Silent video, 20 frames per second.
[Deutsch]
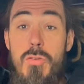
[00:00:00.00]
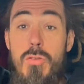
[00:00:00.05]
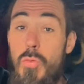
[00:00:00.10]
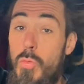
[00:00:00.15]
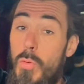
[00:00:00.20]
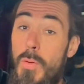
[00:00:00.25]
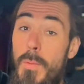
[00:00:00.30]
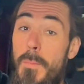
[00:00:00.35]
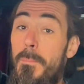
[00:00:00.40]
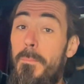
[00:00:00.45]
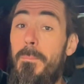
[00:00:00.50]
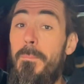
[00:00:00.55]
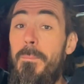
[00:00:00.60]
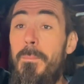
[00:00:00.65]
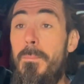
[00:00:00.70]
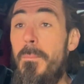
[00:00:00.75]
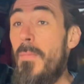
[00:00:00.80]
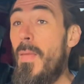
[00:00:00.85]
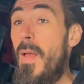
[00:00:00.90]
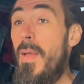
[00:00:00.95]
Schule.
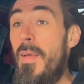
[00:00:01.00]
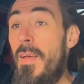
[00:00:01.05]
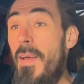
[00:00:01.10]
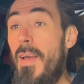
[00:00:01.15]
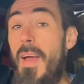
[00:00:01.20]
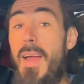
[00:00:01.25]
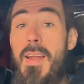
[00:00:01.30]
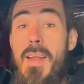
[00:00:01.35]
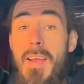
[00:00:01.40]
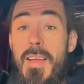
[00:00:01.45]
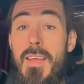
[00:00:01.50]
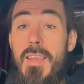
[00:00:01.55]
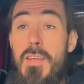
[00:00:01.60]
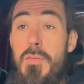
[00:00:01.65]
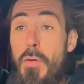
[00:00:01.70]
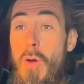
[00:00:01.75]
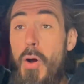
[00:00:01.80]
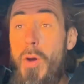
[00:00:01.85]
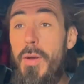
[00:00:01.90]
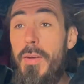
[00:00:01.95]

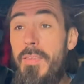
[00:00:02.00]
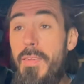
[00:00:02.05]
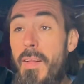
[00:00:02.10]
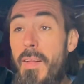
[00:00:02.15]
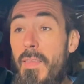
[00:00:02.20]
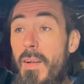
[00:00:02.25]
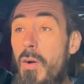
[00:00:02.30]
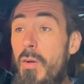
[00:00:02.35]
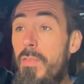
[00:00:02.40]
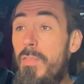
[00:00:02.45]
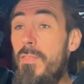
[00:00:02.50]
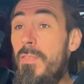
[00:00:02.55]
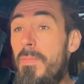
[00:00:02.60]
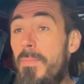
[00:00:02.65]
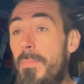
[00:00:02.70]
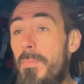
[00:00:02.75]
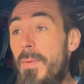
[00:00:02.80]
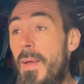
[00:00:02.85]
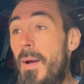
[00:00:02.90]
Energie für euch da draußen.